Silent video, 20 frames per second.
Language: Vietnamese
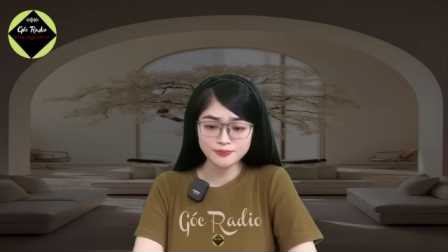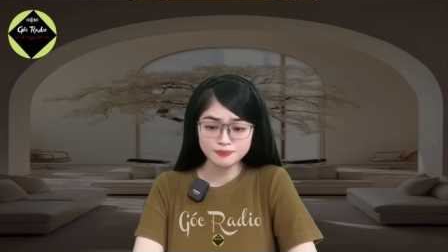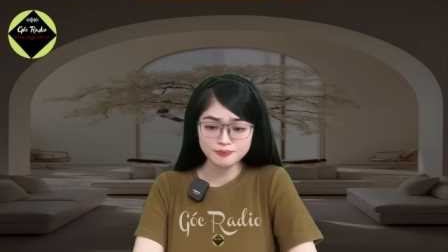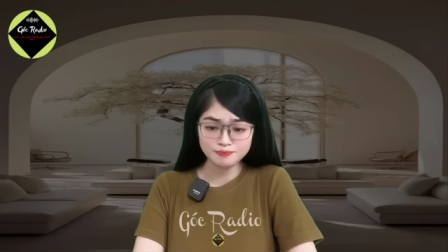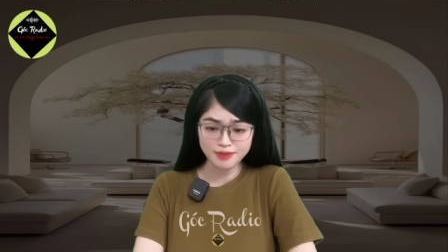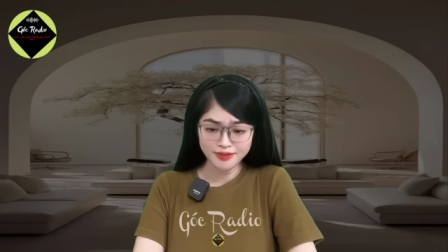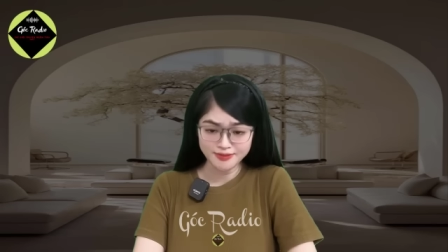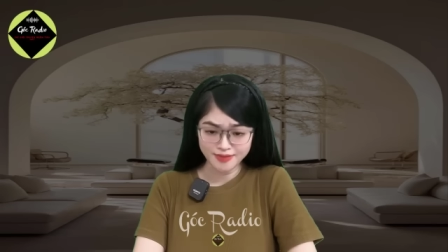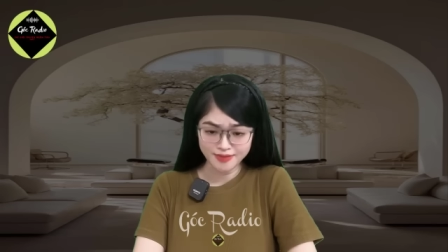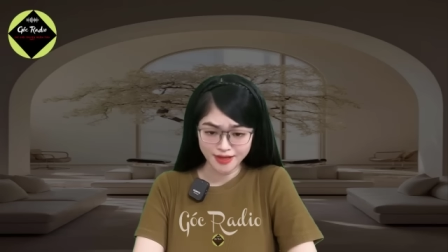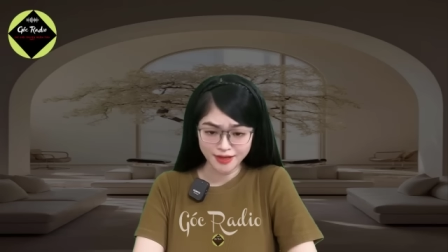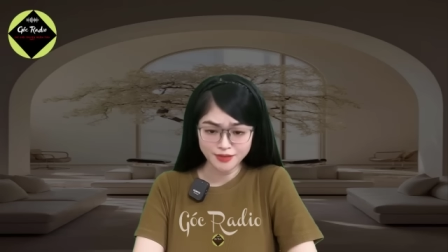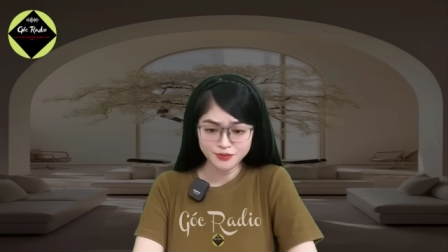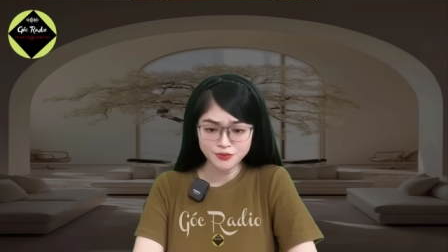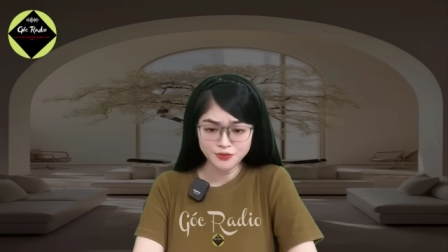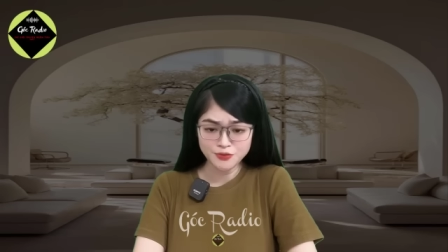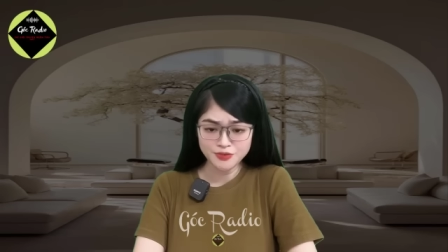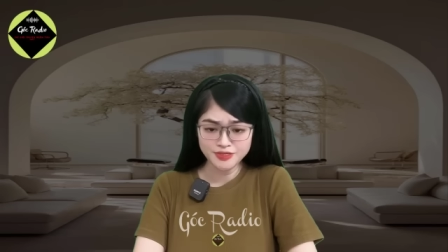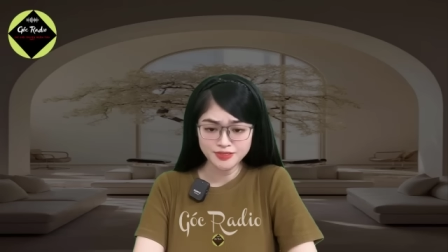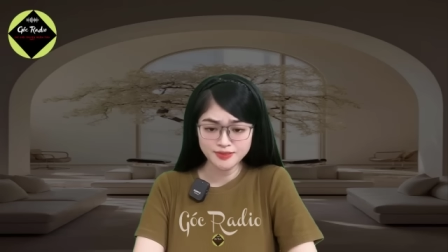Bạn
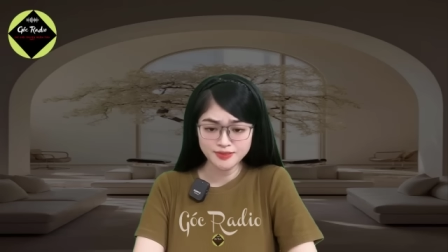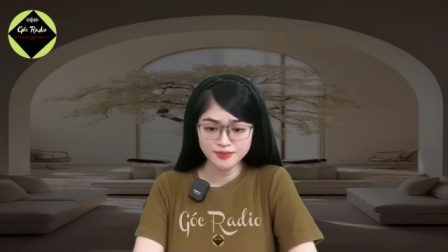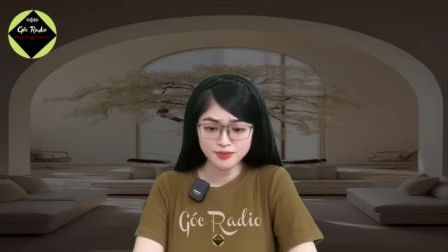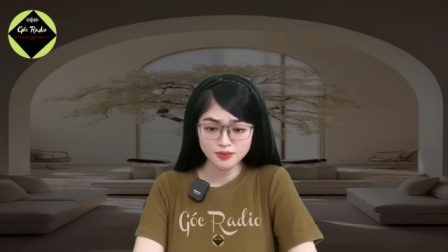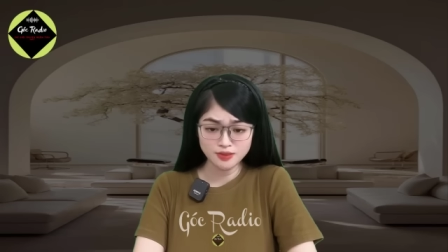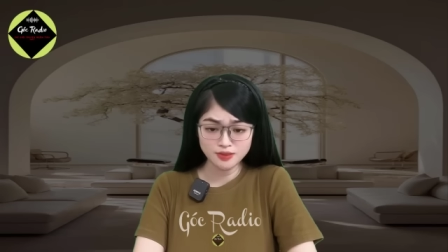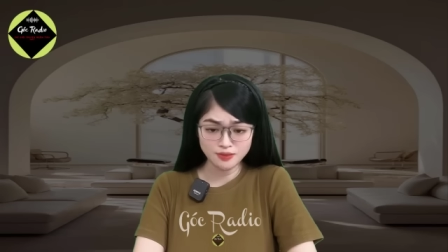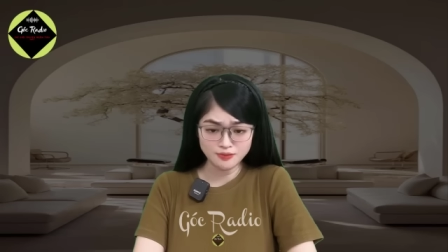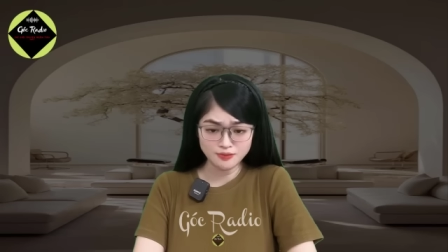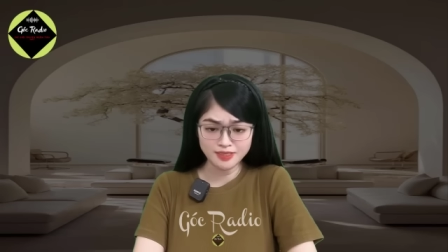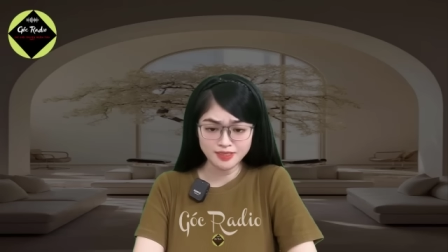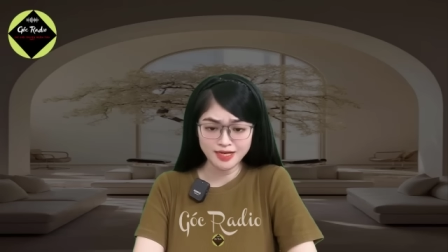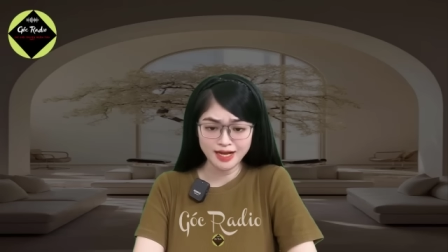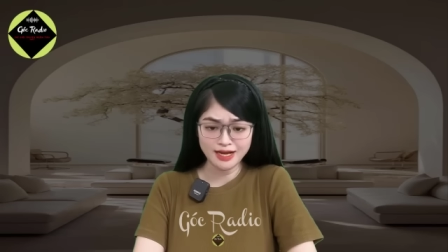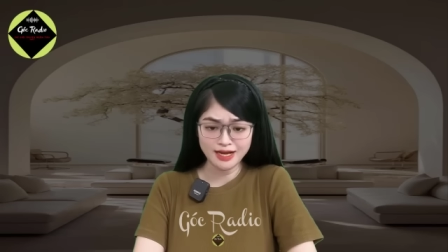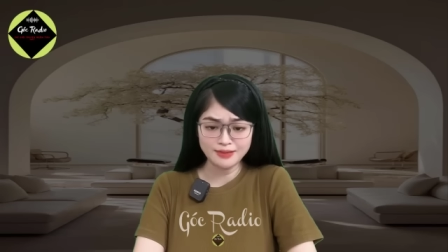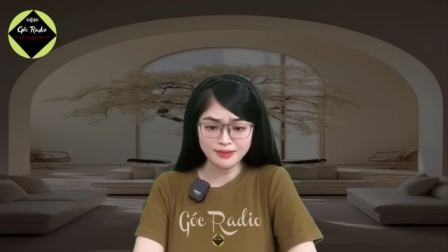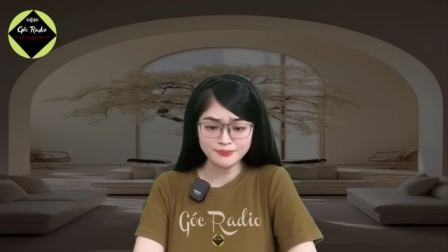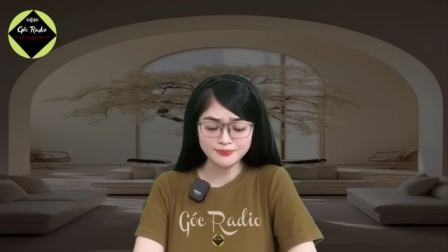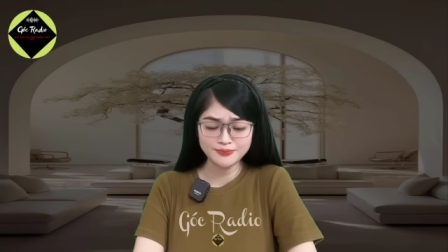gái tôi, Tần
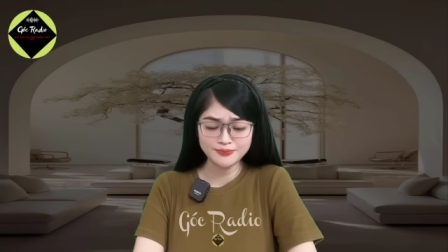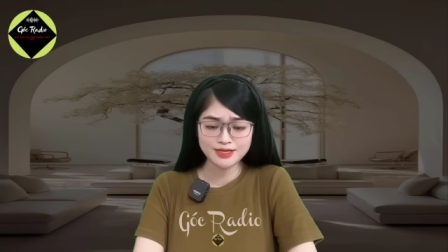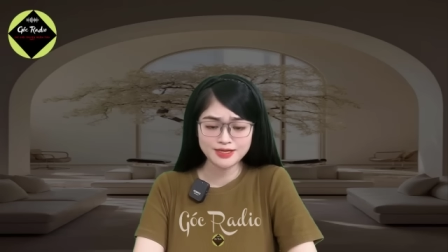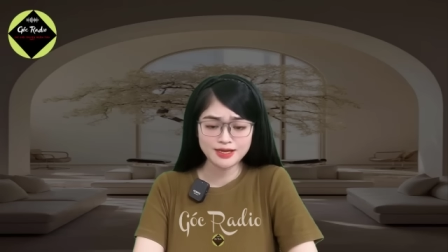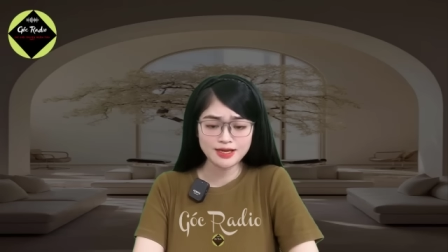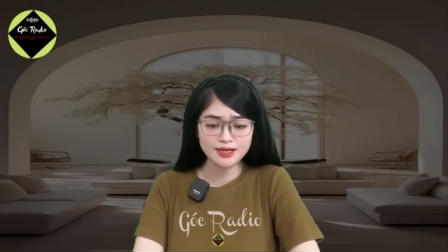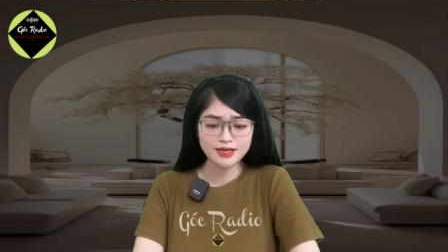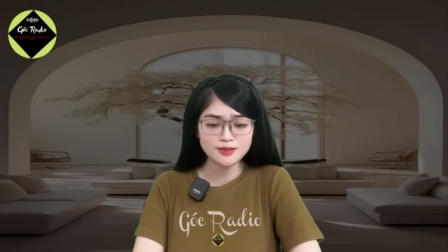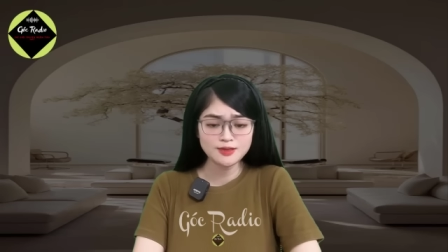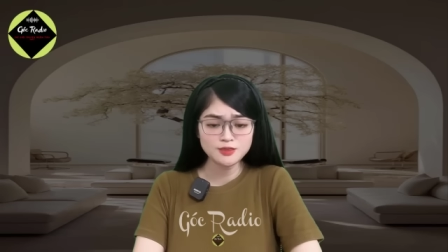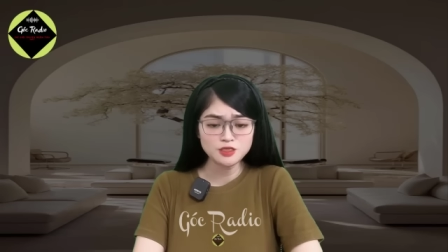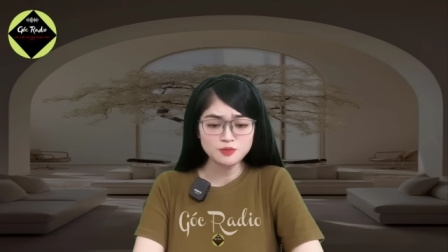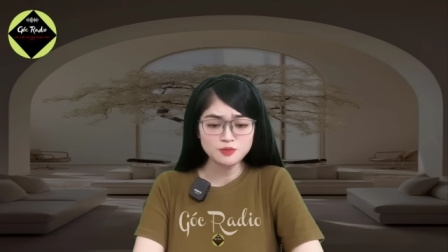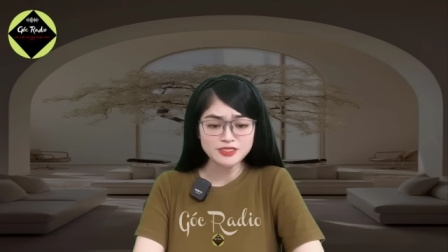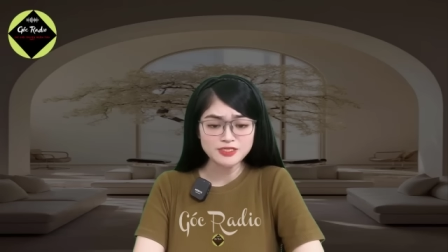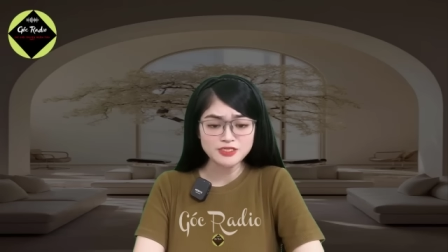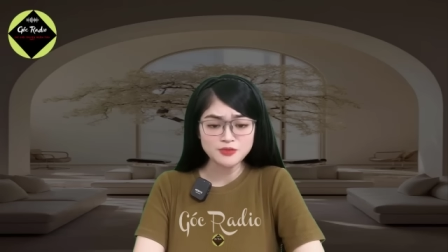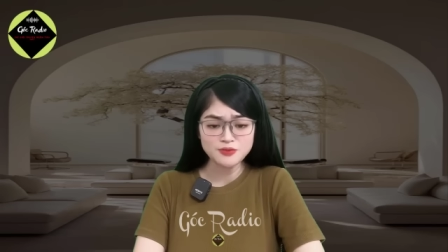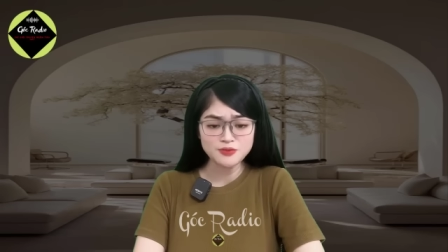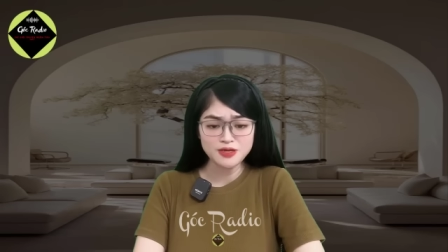Khả.
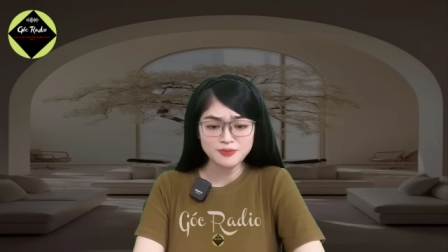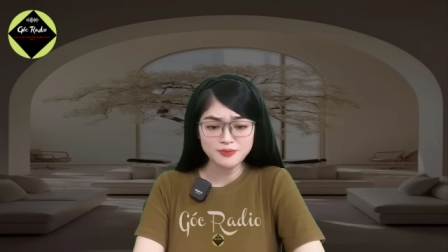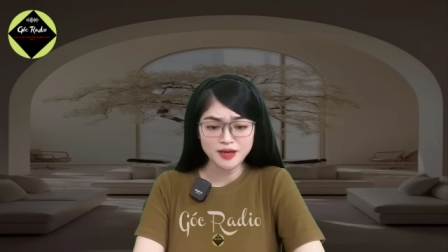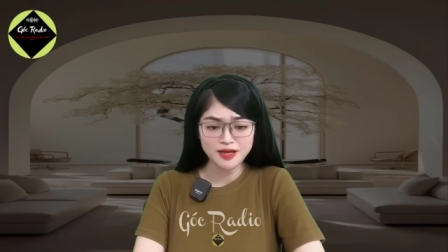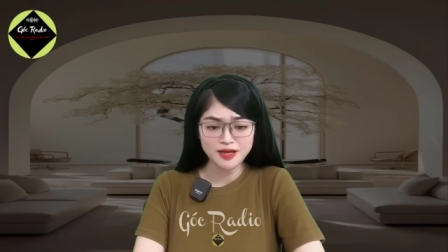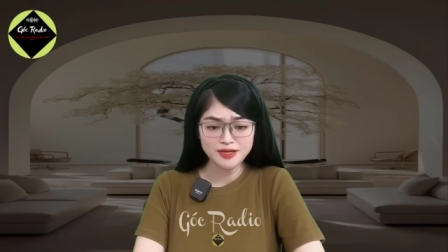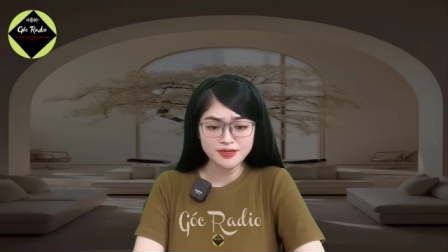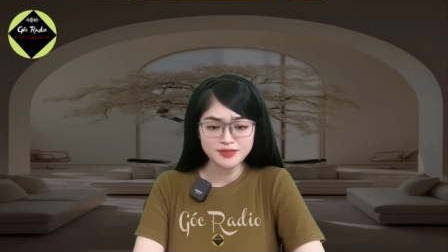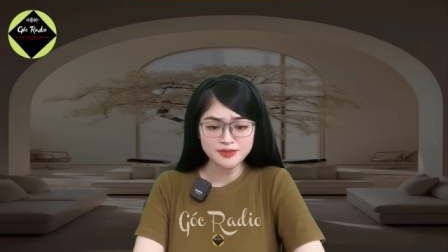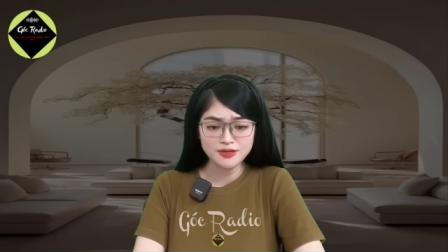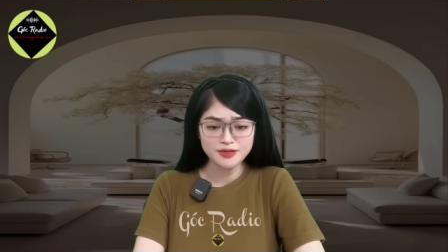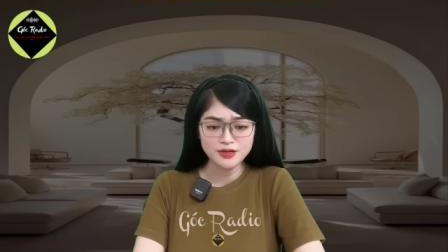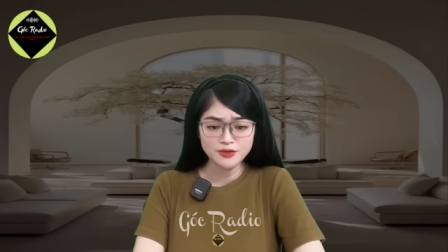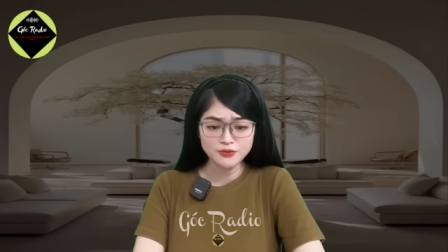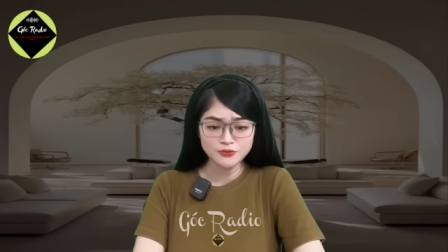Nhưng mà sau đêm nay,